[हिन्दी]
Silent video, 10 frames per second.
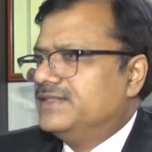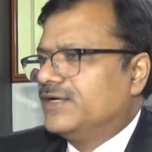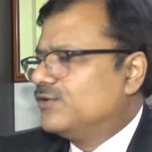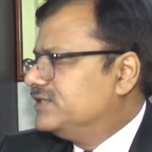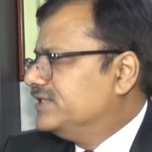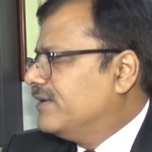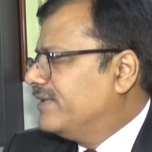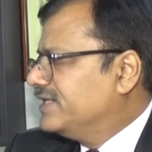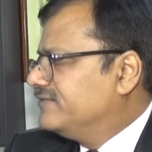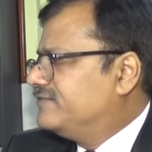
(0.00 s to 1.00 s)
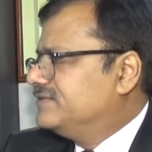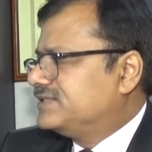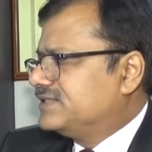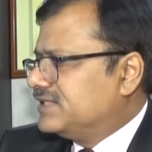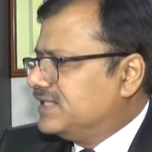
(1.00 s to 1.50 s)
देखो जी हमारी
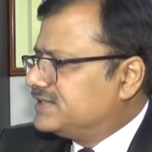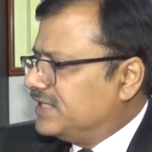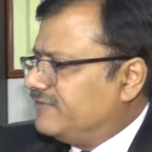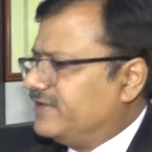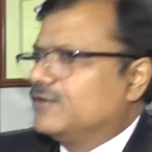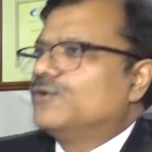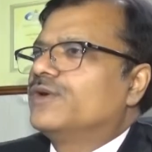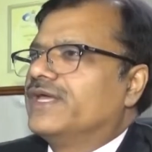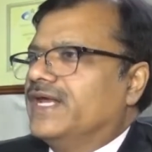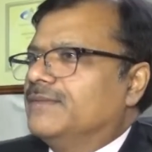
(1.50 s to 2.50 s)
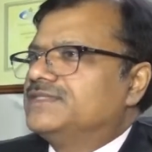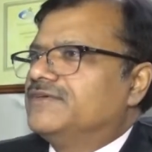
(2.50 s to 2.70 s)
सेव एंड ग्रो के नाम